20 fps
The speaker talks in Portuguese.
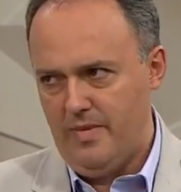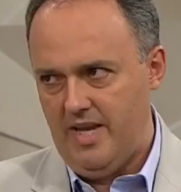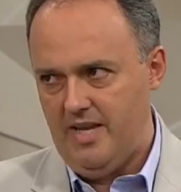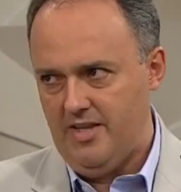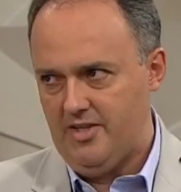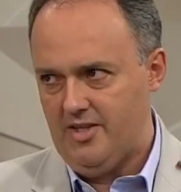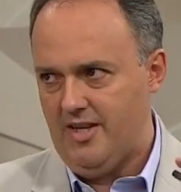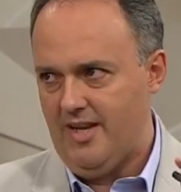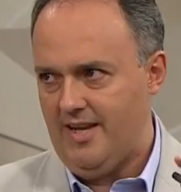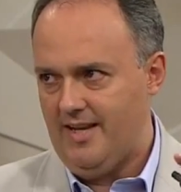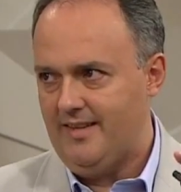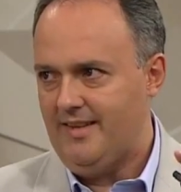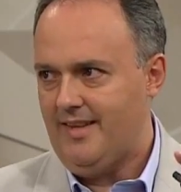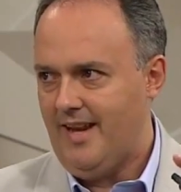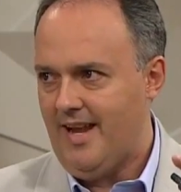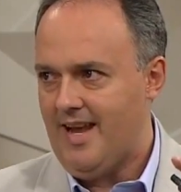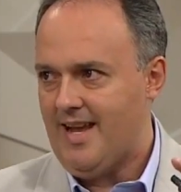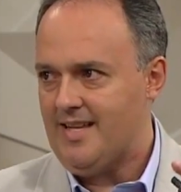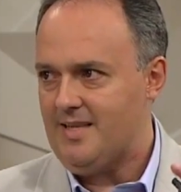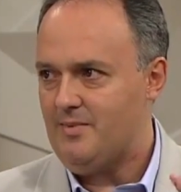brinde, né,
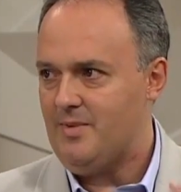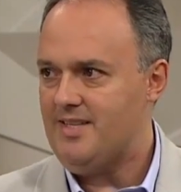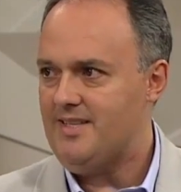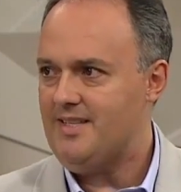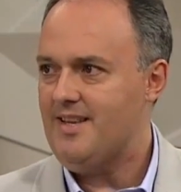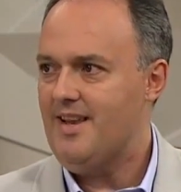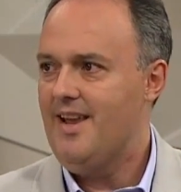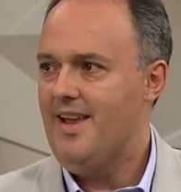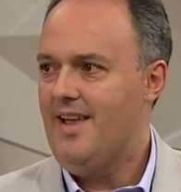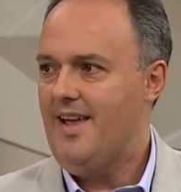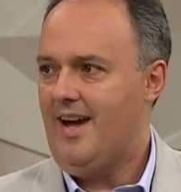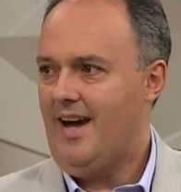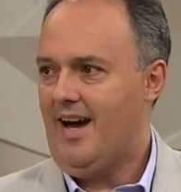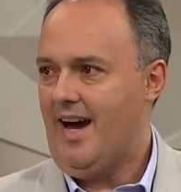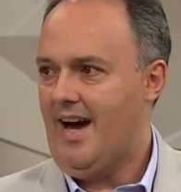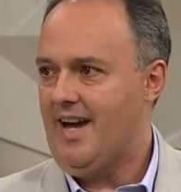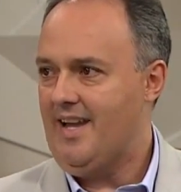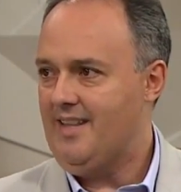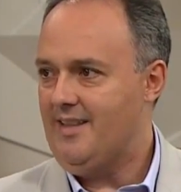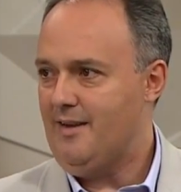entre aspas, tá.
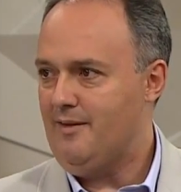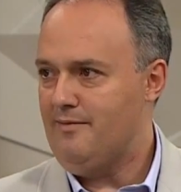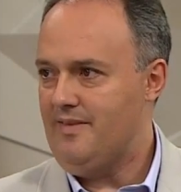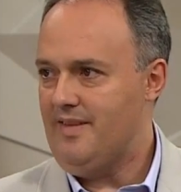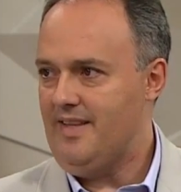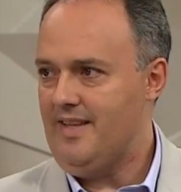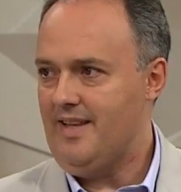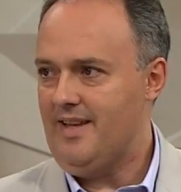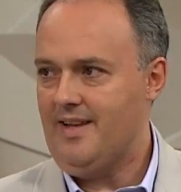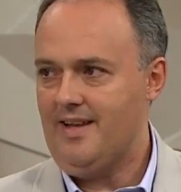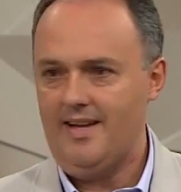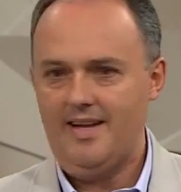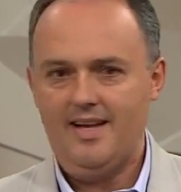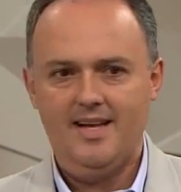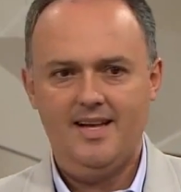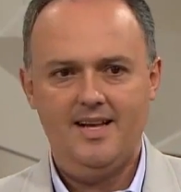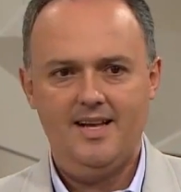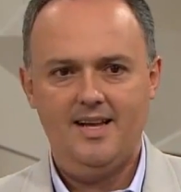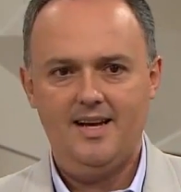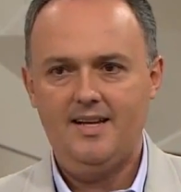ainda vinha
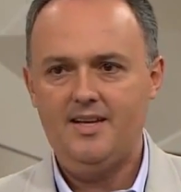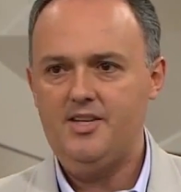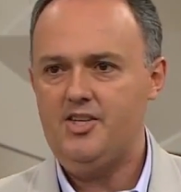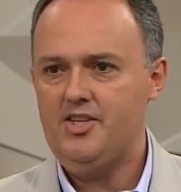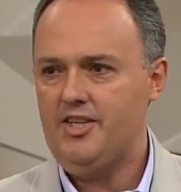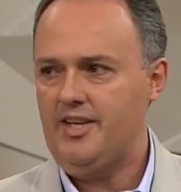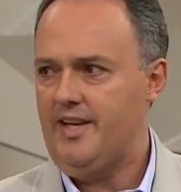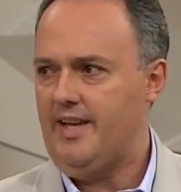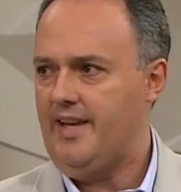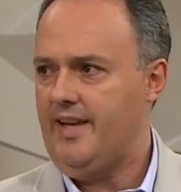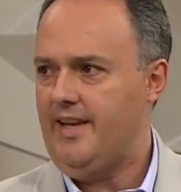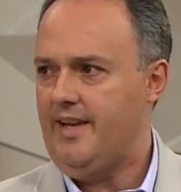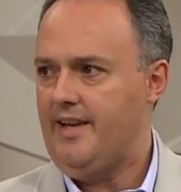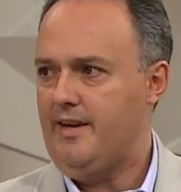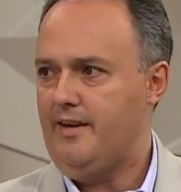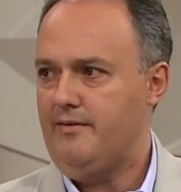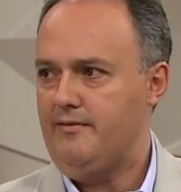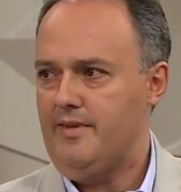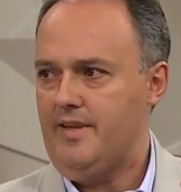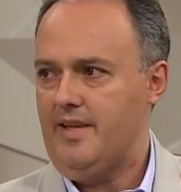a
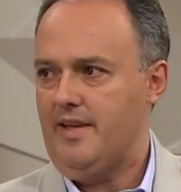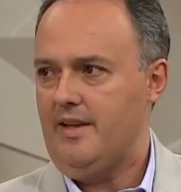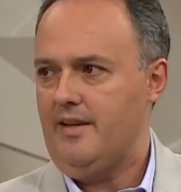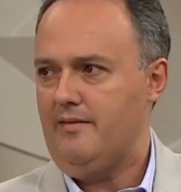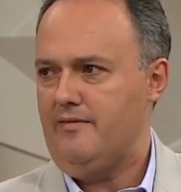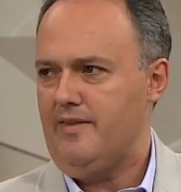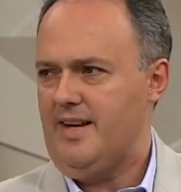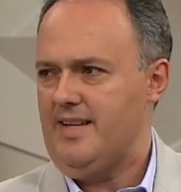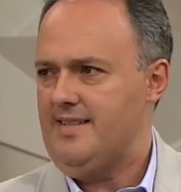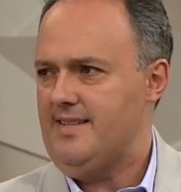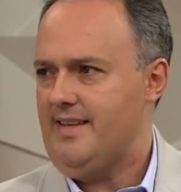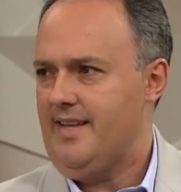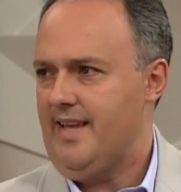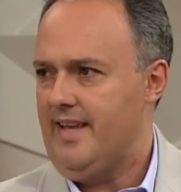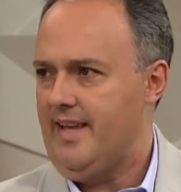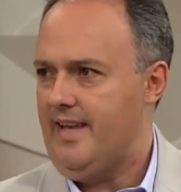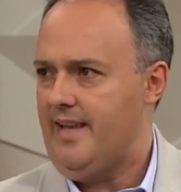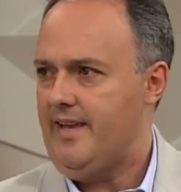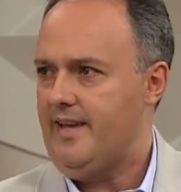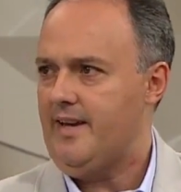lancheira, vinha Olha a
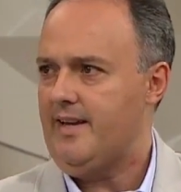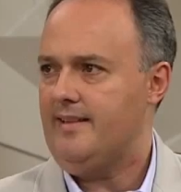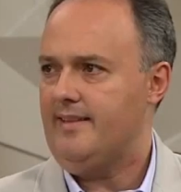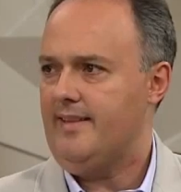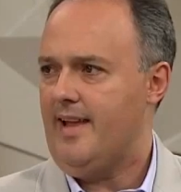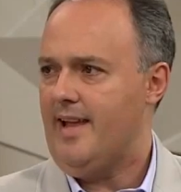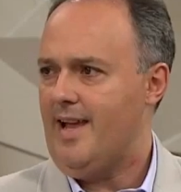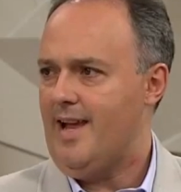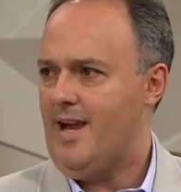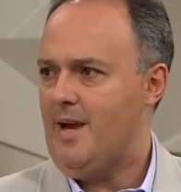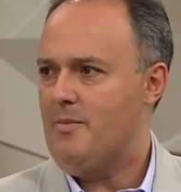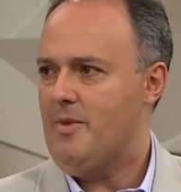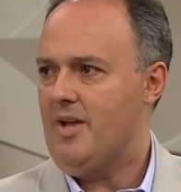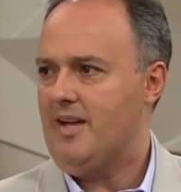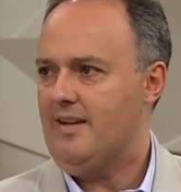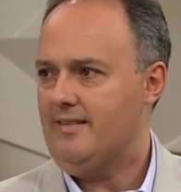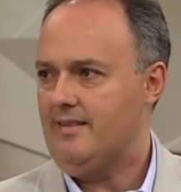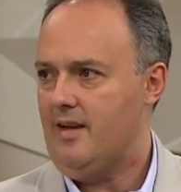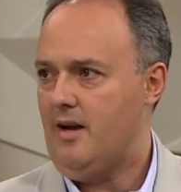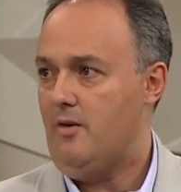frasqueira, só.
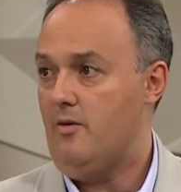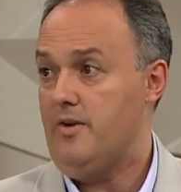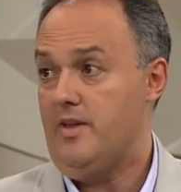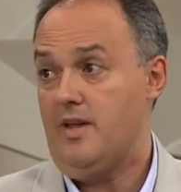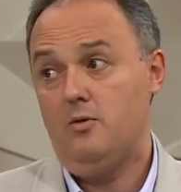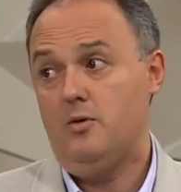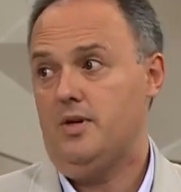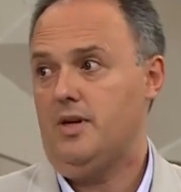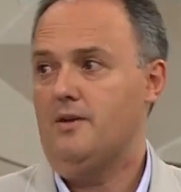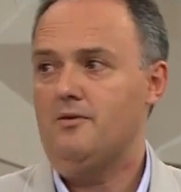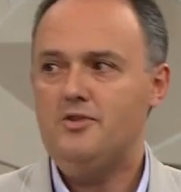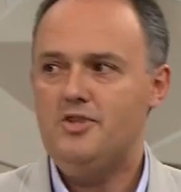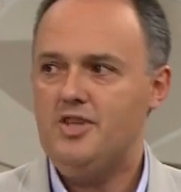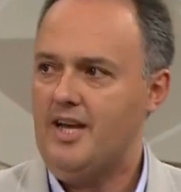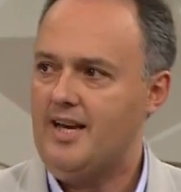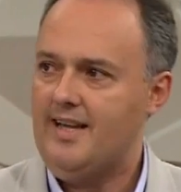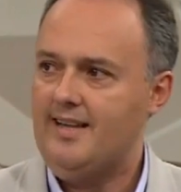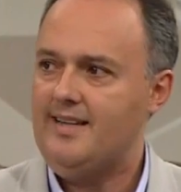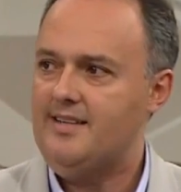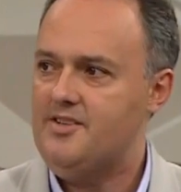térmica tal, e a outra não
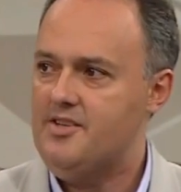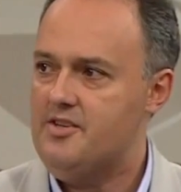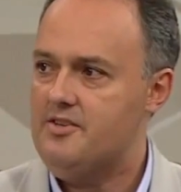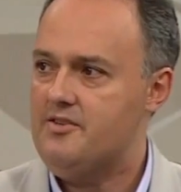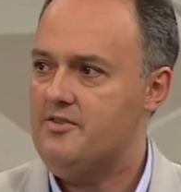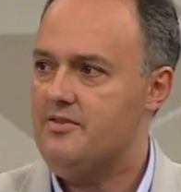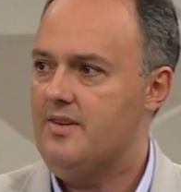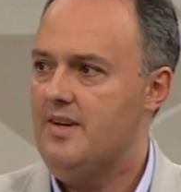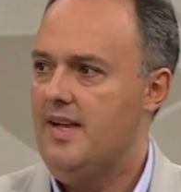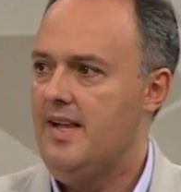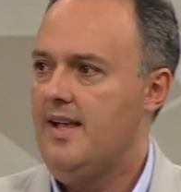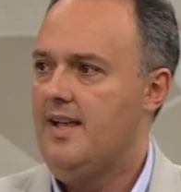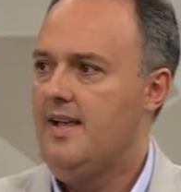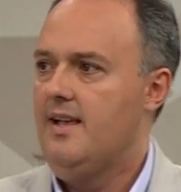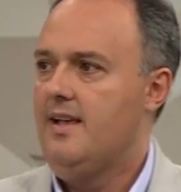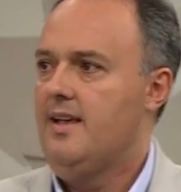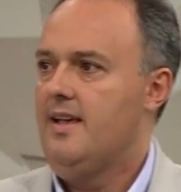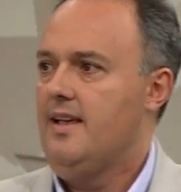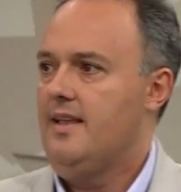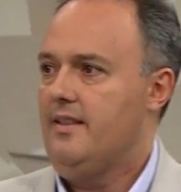tinha nada disso. Tá.
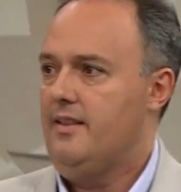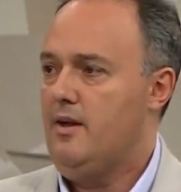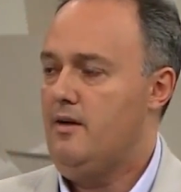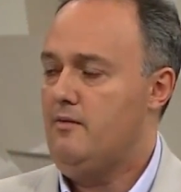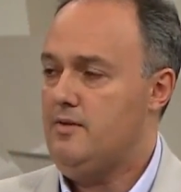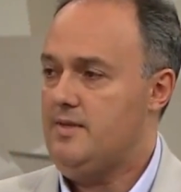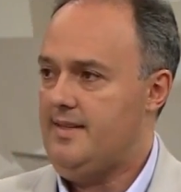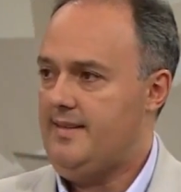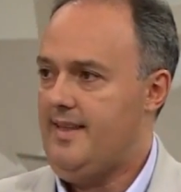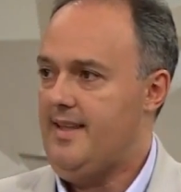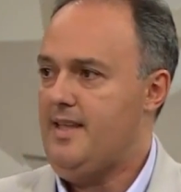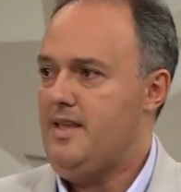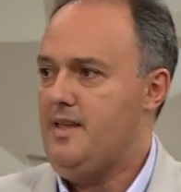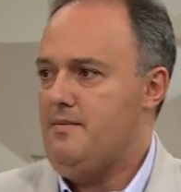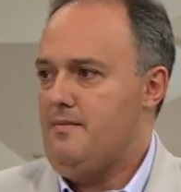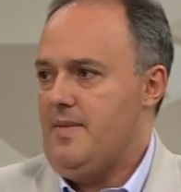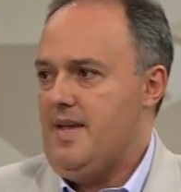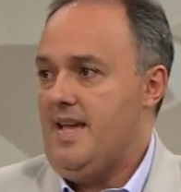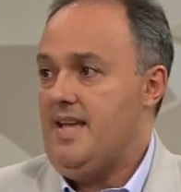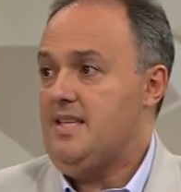Então você tem
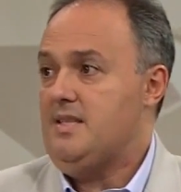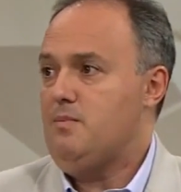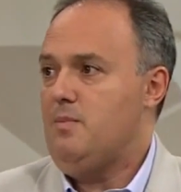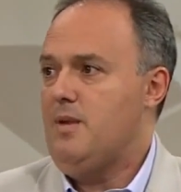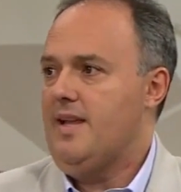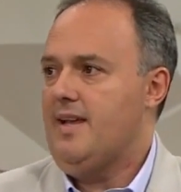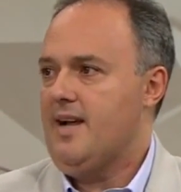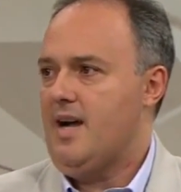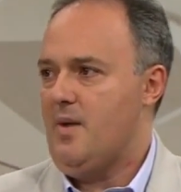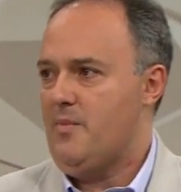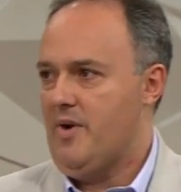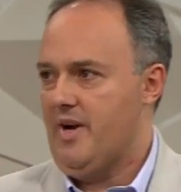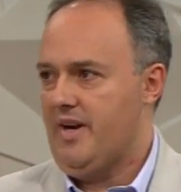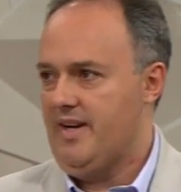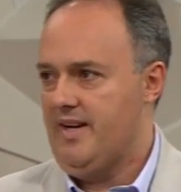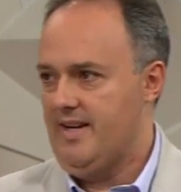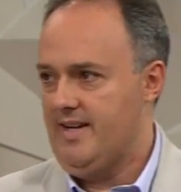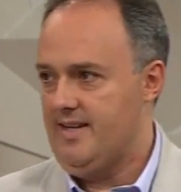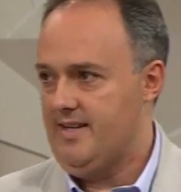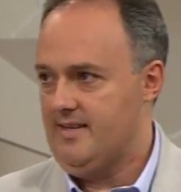que explicar para a
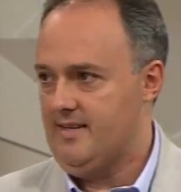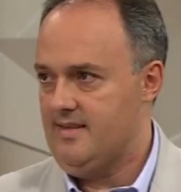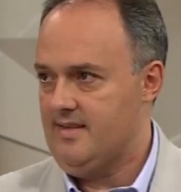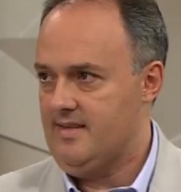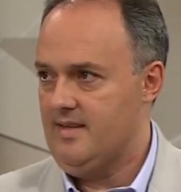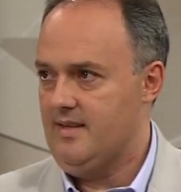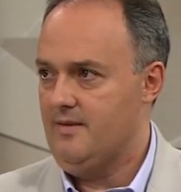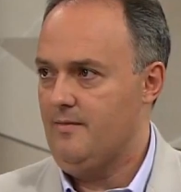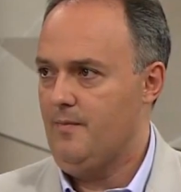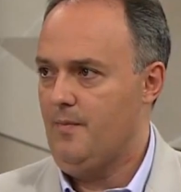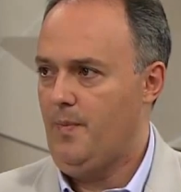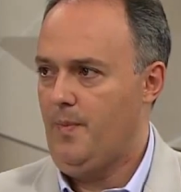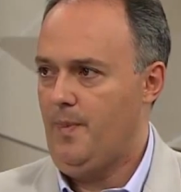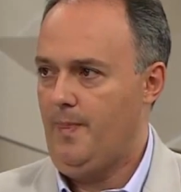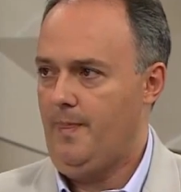criança